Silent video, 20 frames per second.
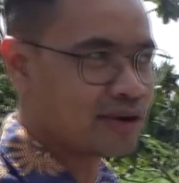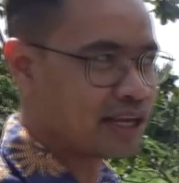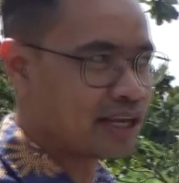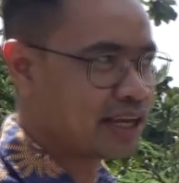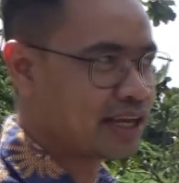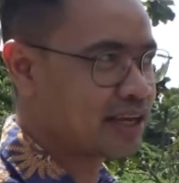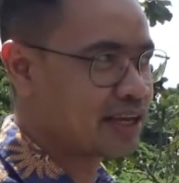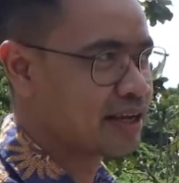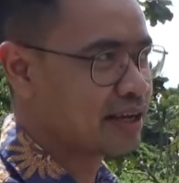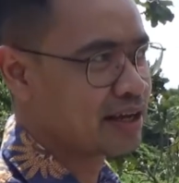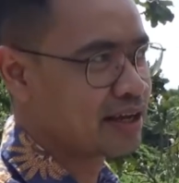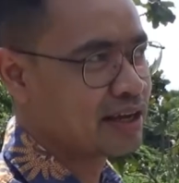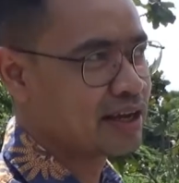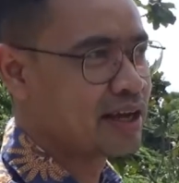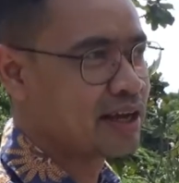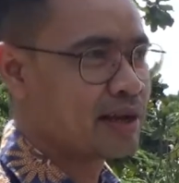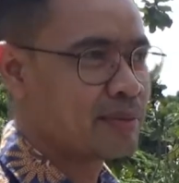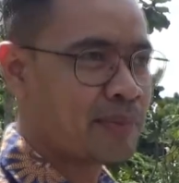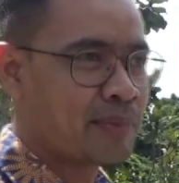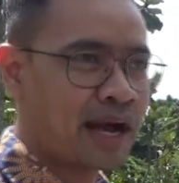oleh
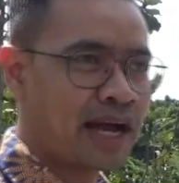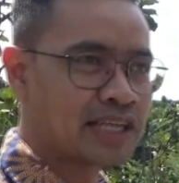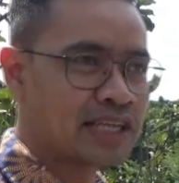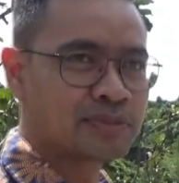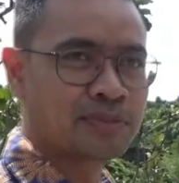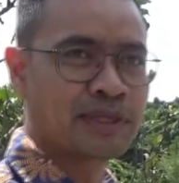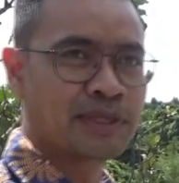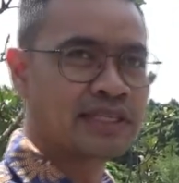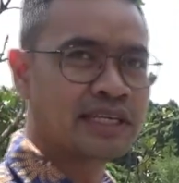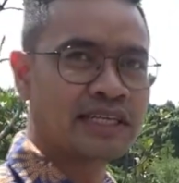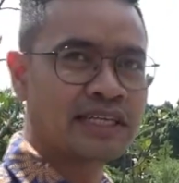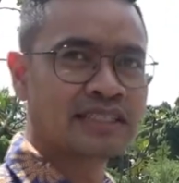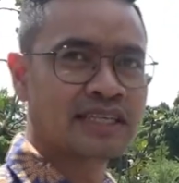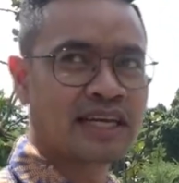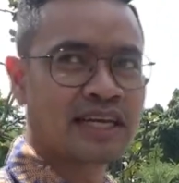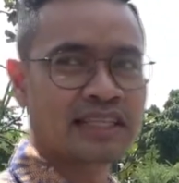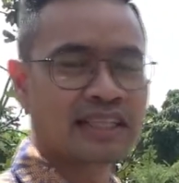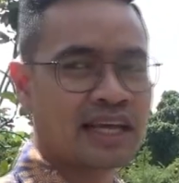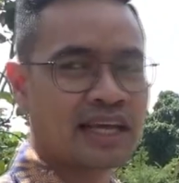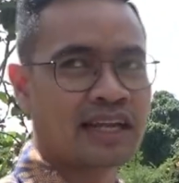SBY
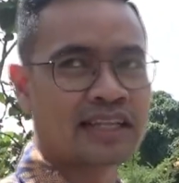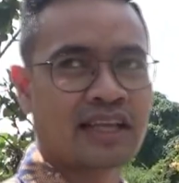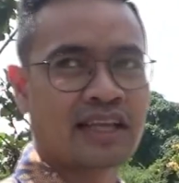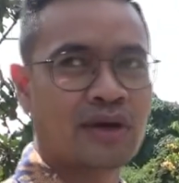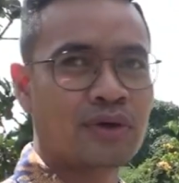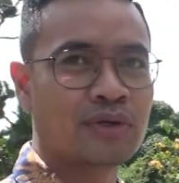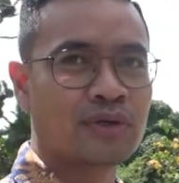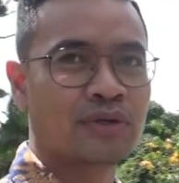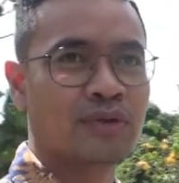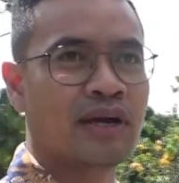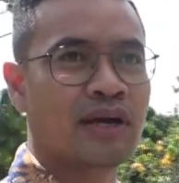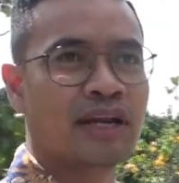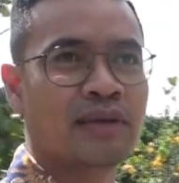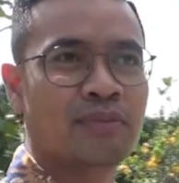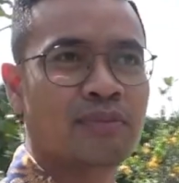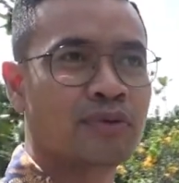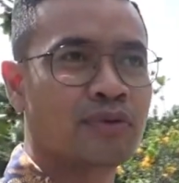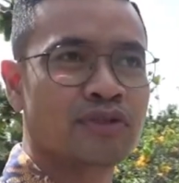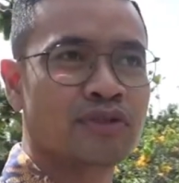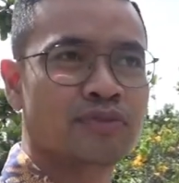sekitar tahun
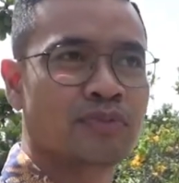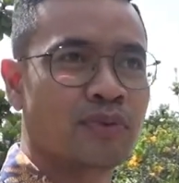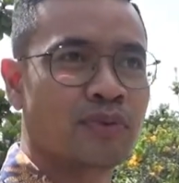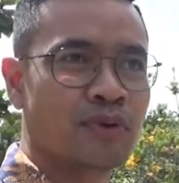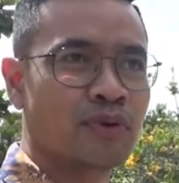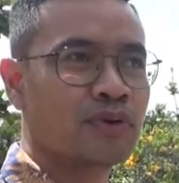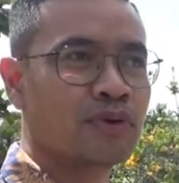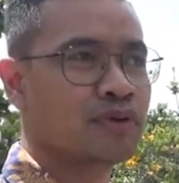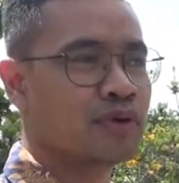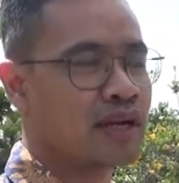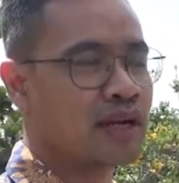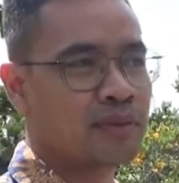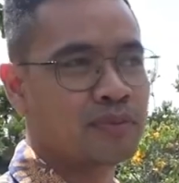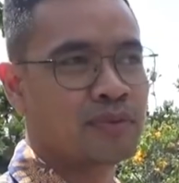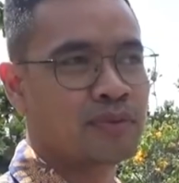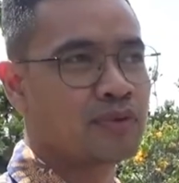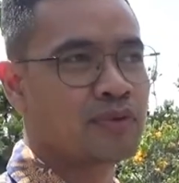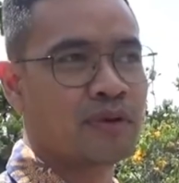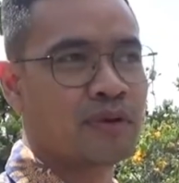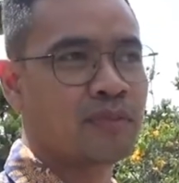
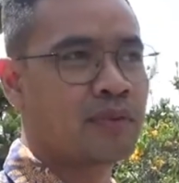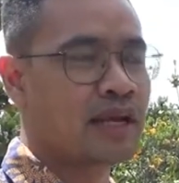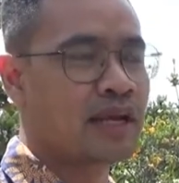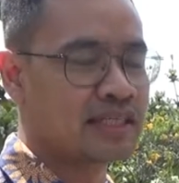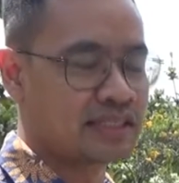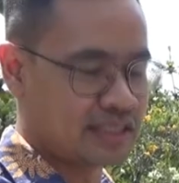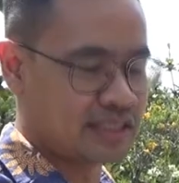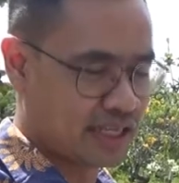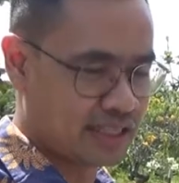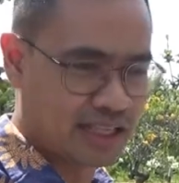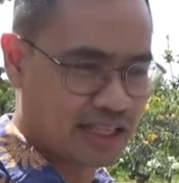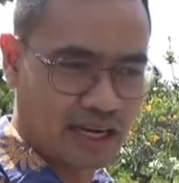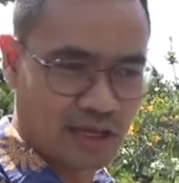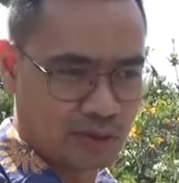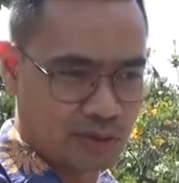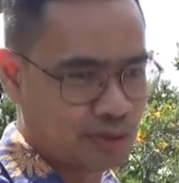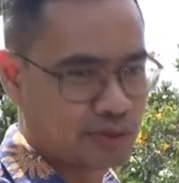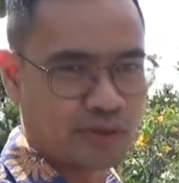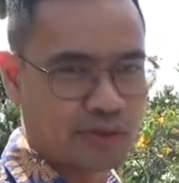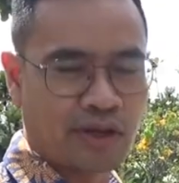2010-2012 antara
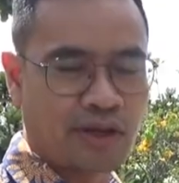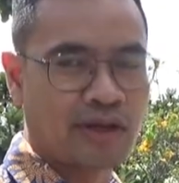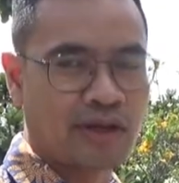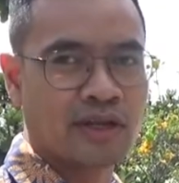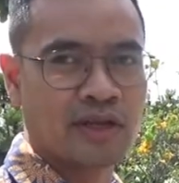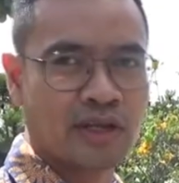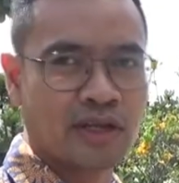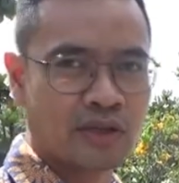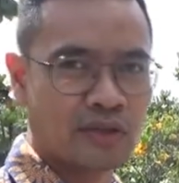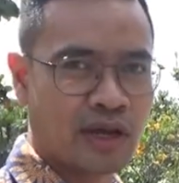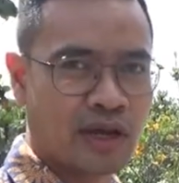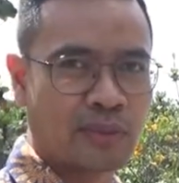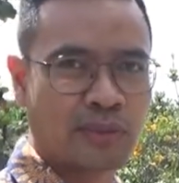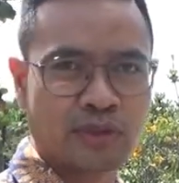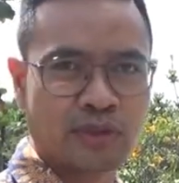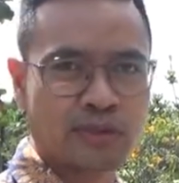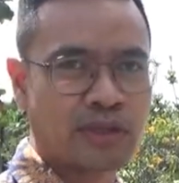2010 dua